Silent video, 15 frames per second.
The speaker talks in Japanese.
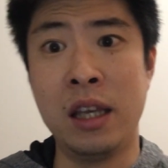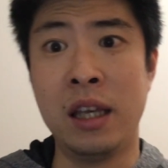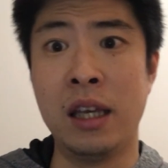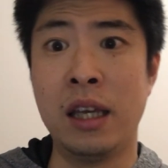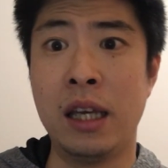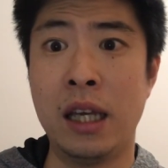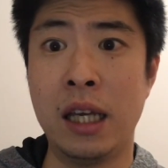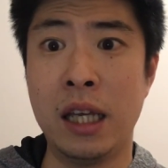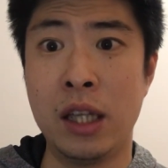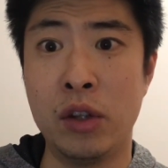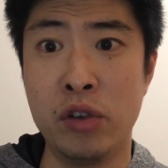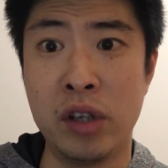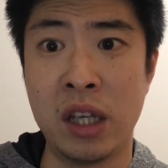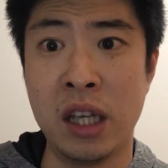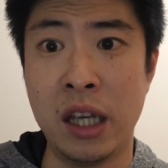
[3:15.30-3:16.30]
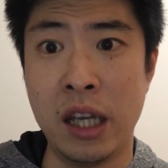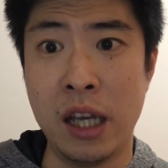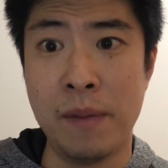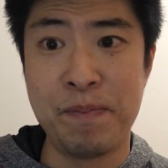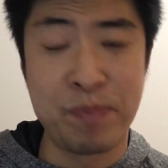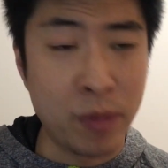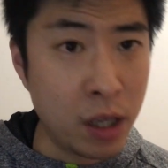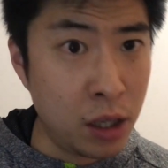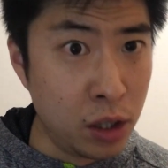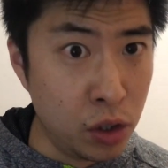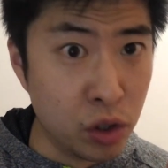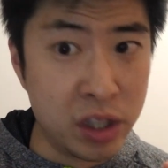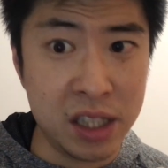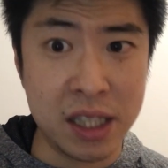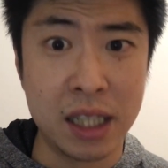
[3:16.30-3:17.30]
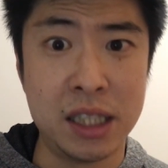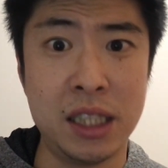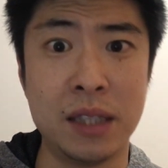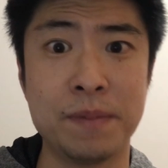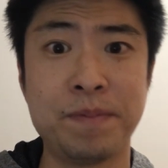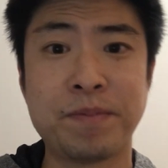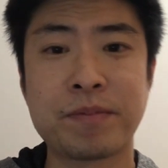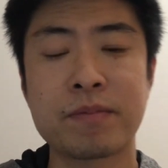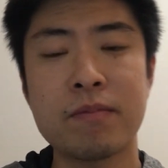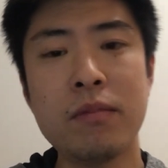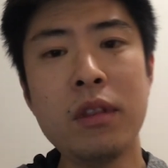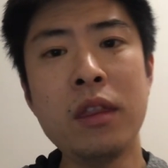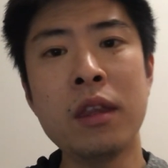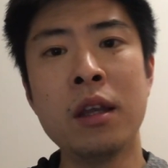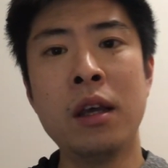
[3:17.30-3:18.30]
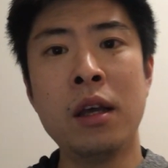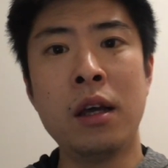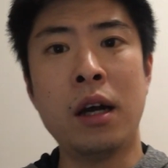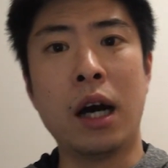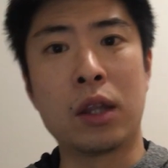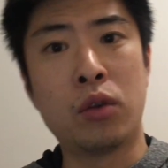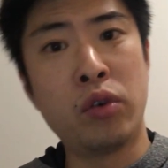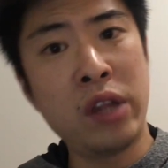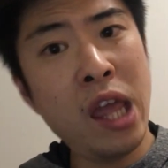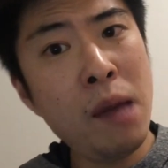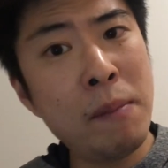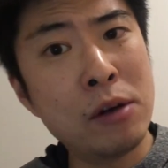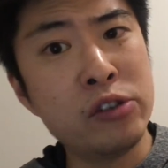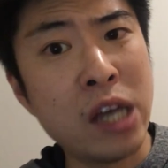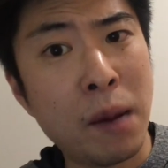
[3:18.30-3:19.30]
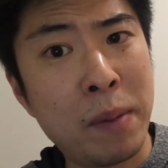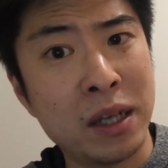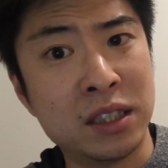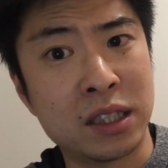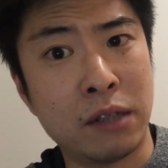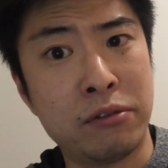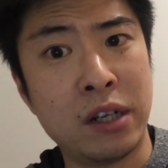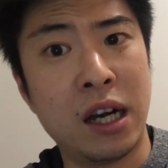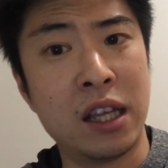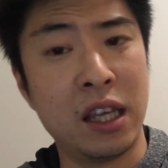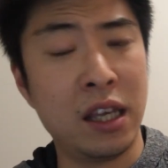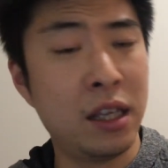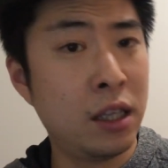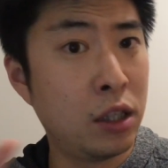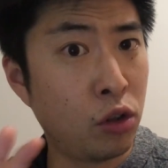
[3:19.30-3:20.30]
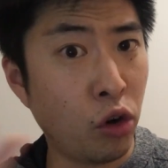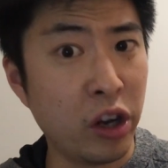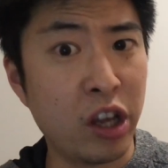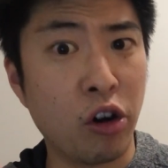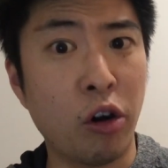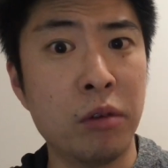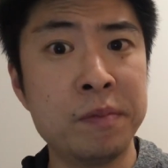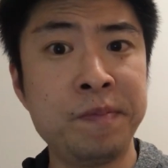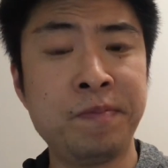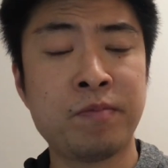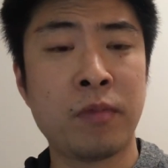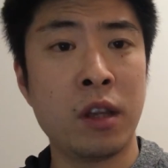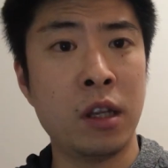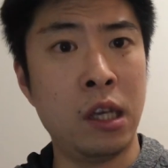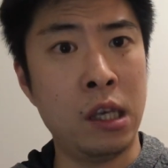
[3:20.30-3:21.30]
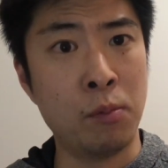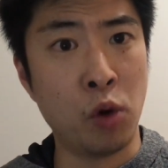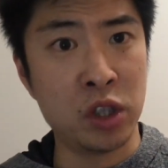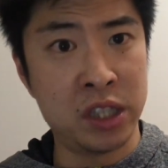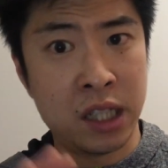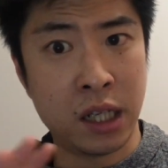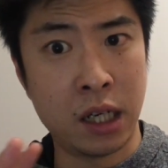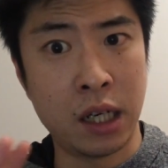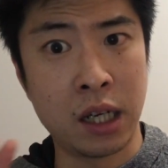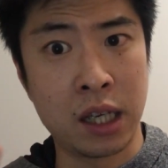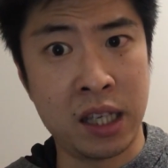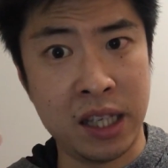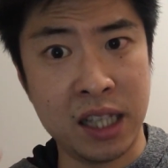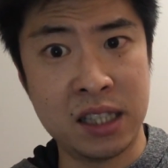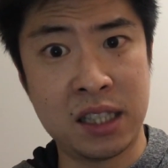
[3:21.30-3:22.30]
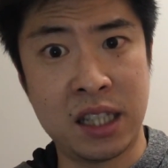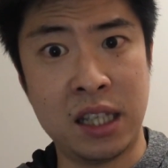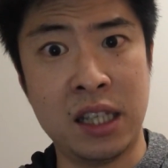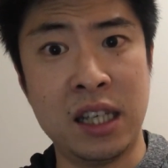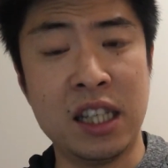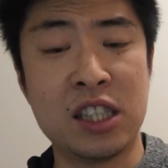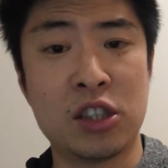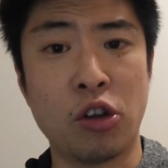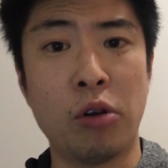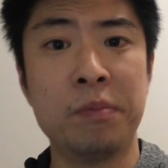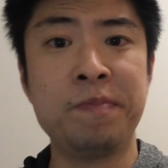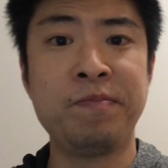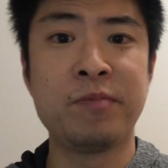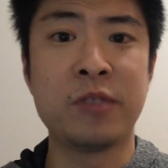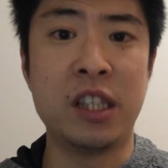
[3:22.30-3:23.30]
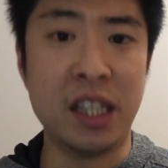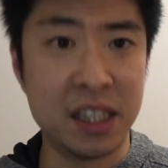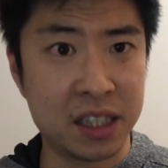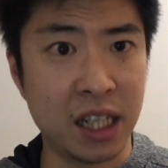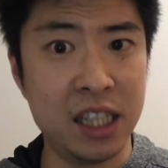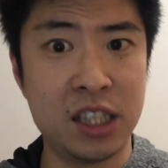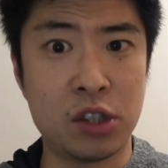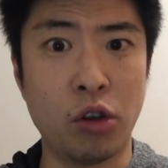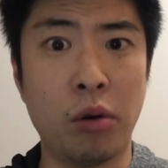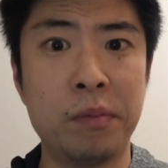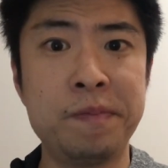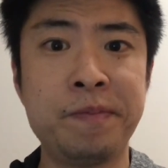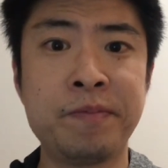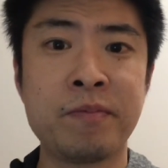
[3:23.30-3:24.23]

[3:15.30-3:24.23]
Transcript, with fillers: イドゥリリューティザチンあとねマ・ウヤパンスカフラニトリコイモジタキネスキイストキネスカイスト